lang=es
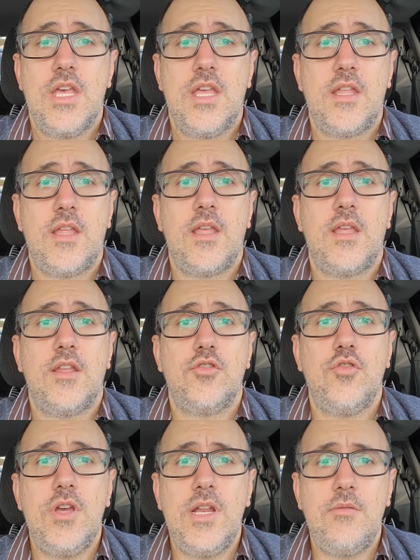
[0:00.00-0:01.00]
eh,
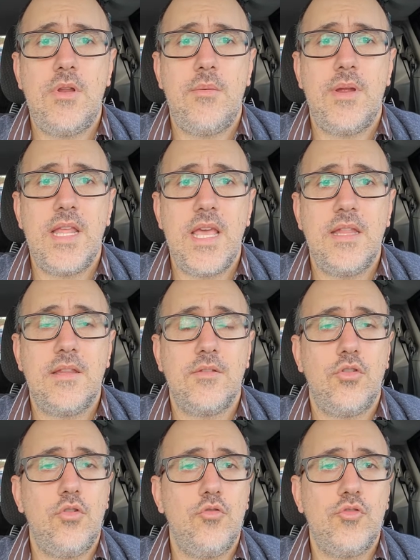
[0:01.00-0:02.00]
yo era una
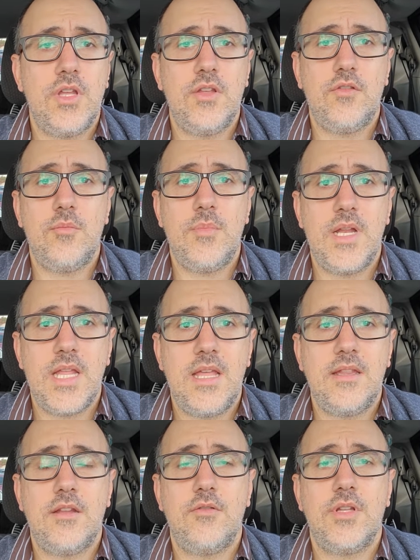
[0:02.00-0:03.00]
variante, todos ustedes son
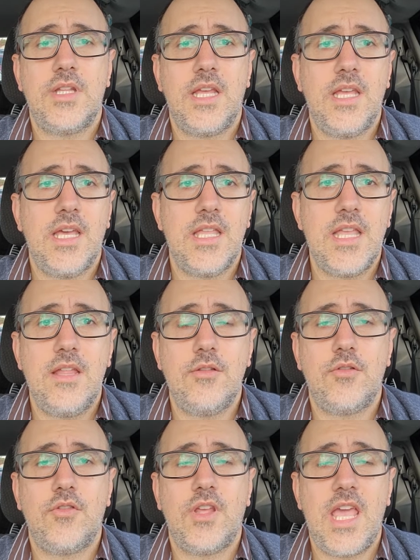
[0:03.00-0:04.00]
variantes, nos están
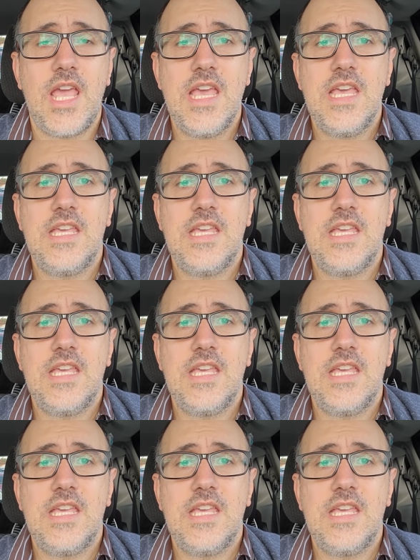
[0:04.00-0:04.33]
engañando, no sé qué,